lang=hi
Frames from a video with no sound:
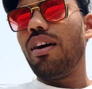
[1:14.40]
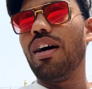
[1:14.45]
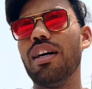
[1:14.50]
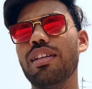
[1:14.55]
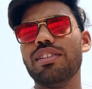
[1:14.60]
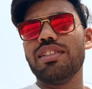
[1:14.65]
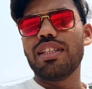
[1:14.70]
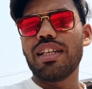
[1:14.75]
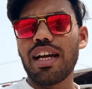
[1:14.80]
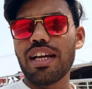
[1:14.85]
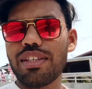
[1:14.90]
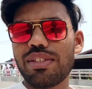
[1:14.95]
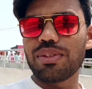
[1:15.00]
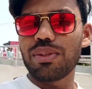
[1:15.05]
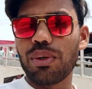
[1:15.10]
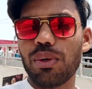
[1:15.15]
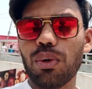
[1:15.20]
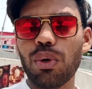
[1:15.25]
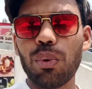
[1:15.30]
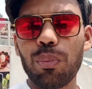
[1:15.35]
हाँ जी गाइस
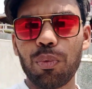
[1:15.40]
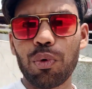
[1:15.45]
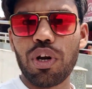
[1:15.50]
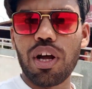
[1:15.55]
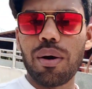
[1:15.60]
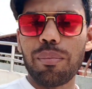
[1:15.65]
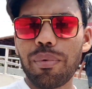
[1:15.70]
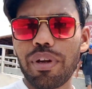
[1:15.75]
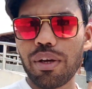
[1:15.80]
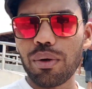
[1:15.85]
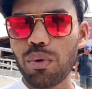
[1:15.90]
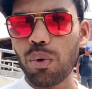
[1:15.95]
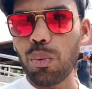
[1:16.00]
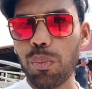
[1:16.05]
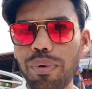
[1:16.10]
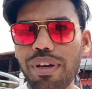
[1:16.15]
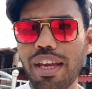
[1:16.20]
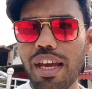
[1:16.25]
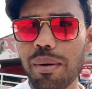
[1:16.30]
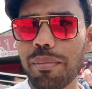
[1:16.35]
तो पूरा हमने
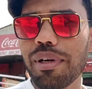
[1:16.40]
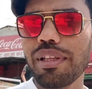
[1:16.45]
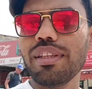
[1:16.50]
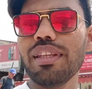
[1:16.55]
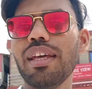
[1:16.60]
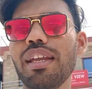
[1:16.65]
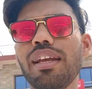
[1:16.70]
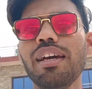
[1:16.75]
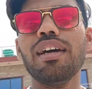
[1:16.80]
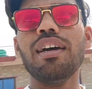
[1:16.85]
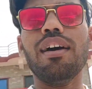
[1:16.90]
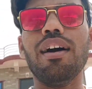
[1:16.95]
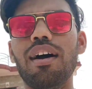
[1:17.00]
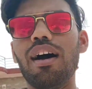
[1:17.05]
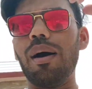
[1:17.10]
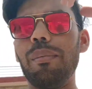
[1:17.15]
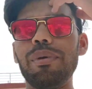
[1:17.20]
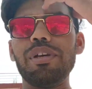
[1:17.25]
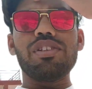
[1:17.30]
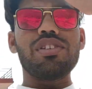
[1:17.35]
घूम लिया है मंदिर
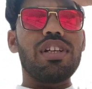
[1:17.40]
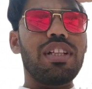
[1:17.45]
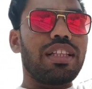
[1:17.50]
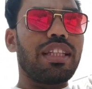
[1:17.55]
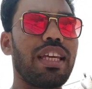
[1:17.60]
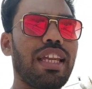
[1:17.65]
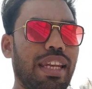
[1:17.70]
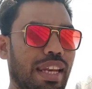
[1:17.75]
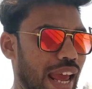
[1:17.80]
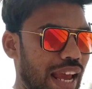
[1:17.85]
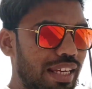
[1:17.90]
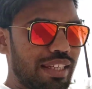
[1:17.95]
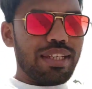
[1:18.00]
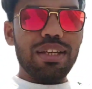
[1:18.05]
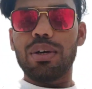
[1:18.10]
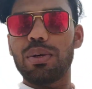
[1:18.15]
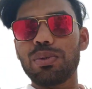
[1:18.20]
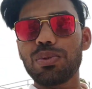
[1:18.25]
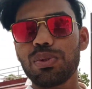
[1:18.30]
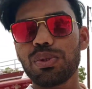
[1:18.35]
अभी चलते हैं
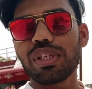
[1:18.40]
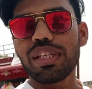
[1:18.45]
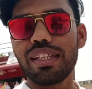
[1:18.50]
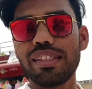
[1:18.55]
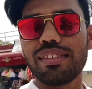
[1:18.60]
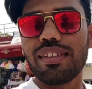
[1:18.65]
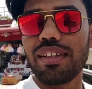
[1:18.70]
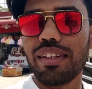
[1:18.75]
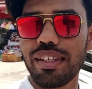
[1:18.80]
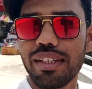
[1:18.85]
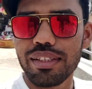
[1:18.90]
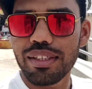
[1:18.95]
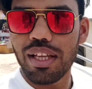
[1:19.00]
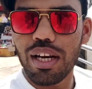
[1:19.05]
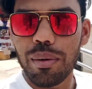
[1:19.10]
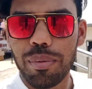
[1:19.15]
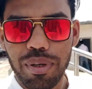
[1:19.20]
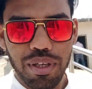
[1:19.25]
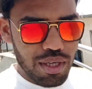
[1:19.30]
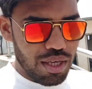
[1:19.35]
नेक्स्ट लोकेशन की
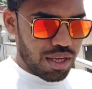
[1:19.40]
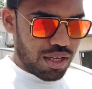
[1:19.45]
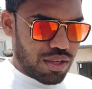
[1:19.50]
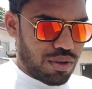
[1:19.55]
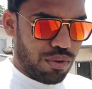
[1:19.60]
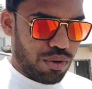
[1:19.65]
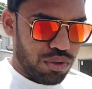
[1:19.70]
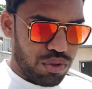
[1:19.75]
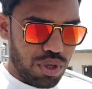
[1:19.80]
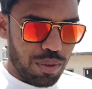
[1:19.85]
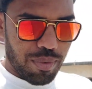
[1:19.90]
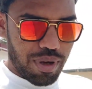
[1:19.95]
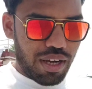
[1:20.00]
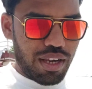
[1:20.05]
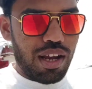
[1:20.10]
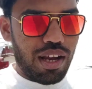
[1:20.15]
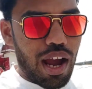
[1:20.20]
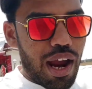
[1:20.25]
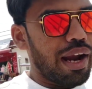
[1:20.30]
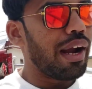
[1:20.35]
तरफ क्योंकि जो
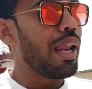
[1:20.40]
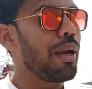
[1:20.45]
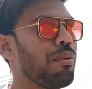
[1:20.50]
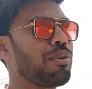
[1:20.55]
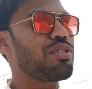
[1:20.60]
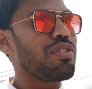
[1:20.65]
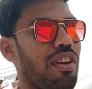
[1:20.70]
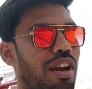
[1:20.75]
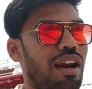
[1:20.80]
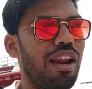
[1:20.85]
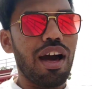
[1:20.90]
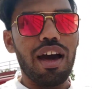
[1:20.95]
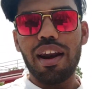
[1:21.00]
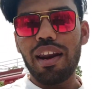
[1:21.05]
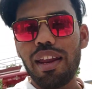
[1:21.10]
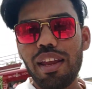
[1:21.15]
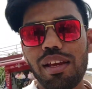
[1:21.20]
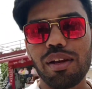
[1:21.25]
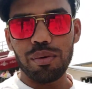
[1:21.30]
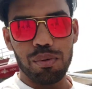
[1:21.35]
हमारी गाइड है वो चिल्ला
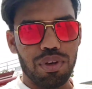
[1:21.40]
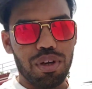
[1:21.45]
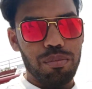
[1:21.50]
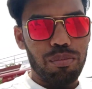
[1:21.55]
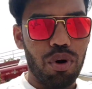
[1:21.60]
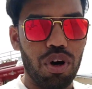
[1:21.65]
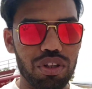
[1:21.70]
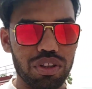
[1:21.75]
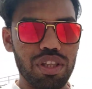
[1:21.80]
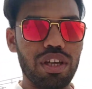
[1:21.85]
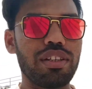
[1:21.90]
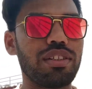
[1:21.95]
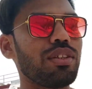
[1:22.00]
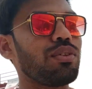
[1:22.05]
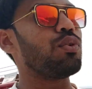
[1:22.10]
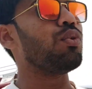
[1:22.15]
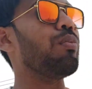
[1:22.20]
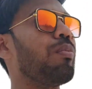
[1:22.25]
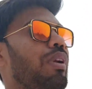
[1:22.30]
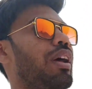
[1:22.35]
रही है क्योंकि हम बहुत देर
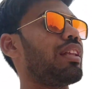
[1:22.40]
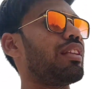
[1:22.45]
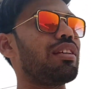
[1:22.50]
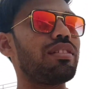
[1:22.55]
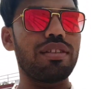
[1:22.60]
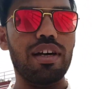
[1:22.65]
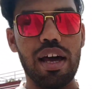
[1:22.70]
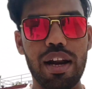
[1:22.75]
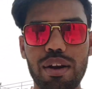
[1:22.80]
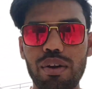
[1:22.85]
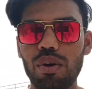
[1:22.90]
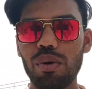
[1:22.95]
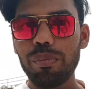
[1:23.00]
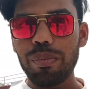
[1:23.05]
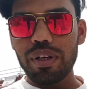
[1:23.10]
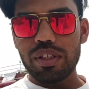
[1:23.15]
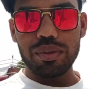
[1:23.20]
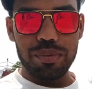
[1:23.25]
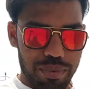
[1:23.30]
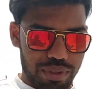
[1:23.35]
से घूम रहे थे सारे लोग
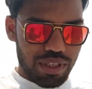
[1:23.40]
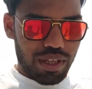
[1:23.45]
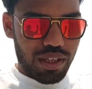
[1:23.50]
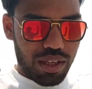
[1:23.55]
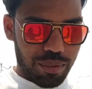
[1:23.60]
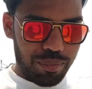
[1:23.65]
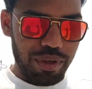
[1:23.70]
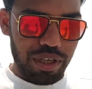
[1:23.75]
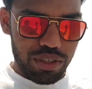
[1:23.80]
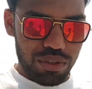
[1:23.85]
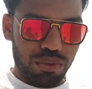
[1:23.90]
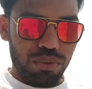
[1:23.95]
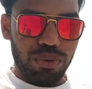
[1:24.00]
बस में जाके बैठ